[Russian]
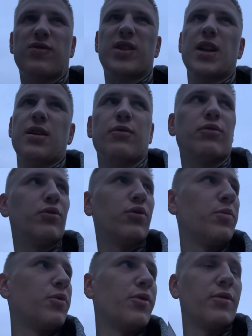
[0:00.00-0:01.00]

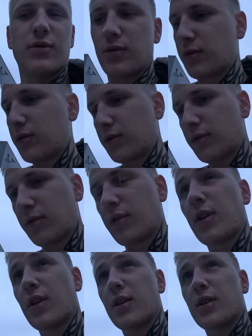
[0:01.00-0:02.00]
поблагодарил,
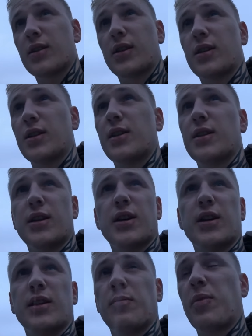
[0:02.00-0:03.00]
и, собственно, я